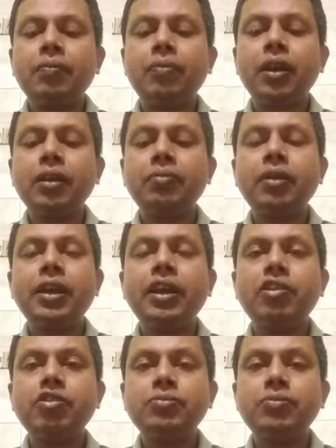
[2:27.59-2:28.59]
প্ল্যানিং বাই
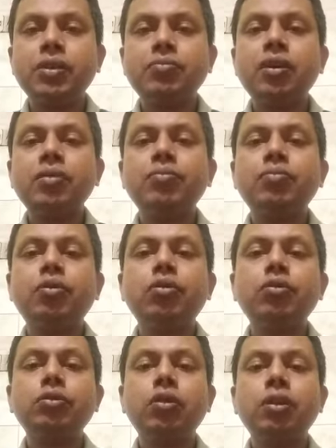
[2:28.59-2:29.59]
ইনভেস্টমেন্ট বা
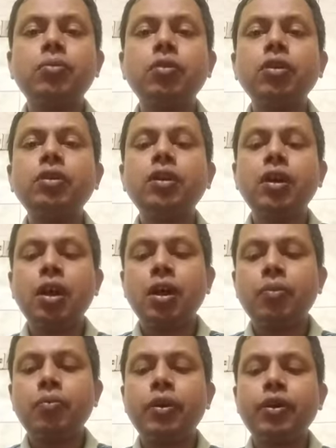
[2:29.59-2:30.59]
প্রণোদনামূলক
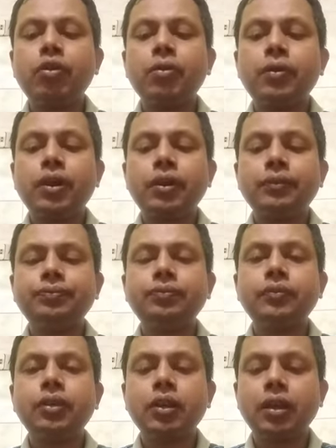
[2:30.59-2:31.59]
পরিকল্পনা
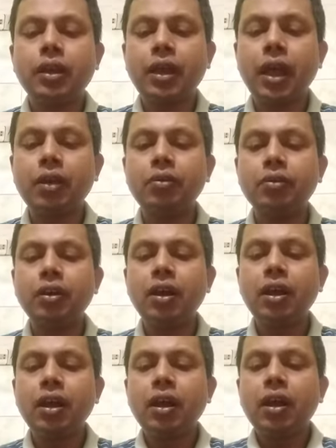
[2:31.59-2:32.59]
এখন
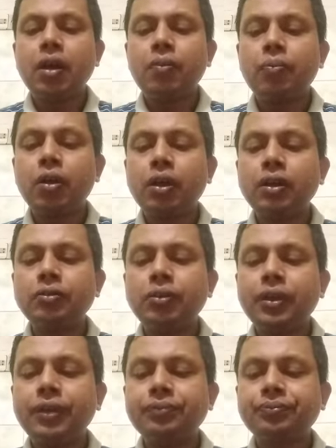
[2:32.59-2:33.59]

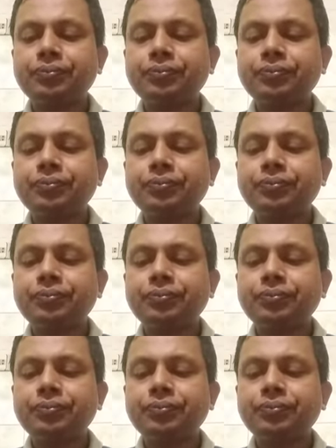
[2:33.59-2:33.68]
প্রকান্তরে